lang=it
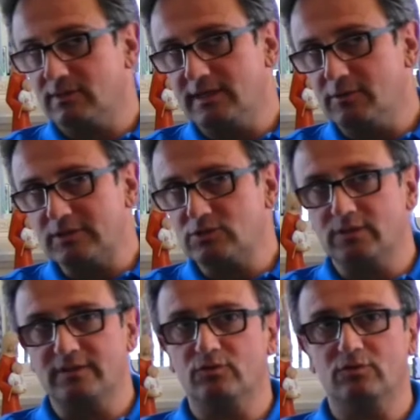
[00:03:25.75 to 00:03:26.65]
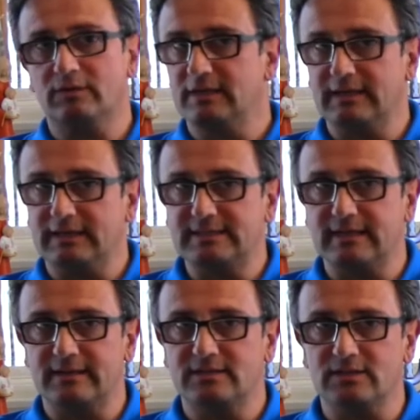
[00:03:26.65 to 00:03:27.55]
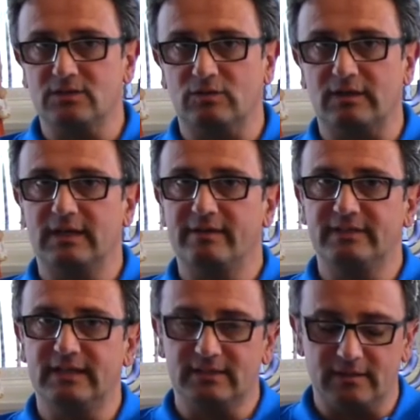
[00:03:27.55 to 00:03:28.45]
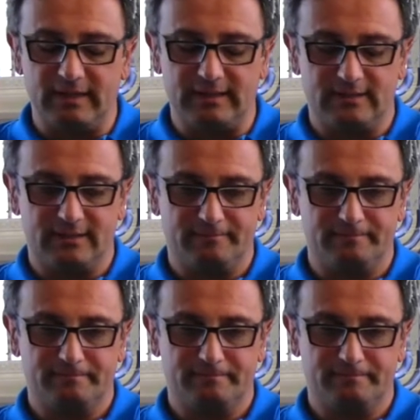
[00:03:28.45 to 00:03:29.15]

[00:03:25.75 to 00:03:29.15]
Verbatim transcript: e di questo devo ringraziare il Signore, evidentemente.